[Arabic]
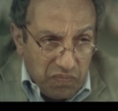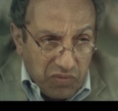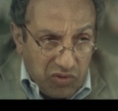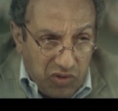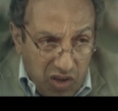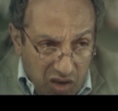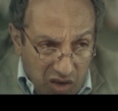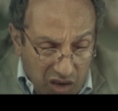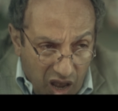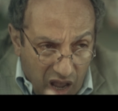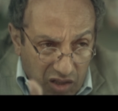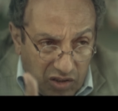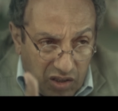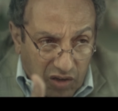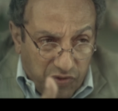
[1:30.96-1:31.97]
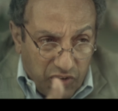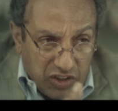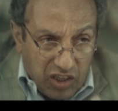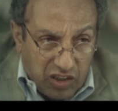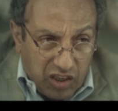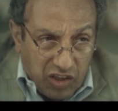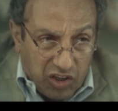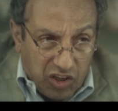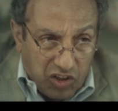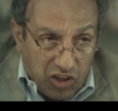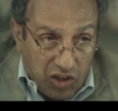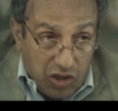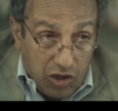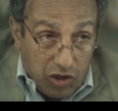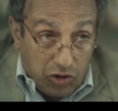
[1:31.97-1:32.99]
انت عندك فساتين كتير
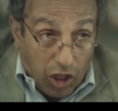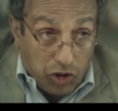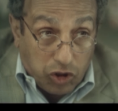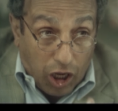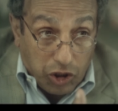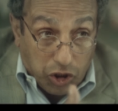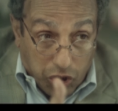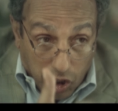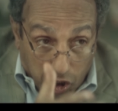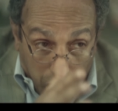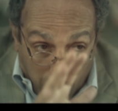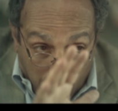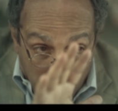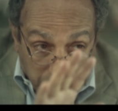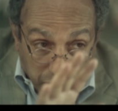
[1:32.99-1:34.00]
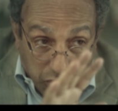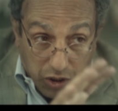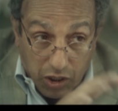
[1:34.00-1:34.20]
ده انت عندك يجي خمس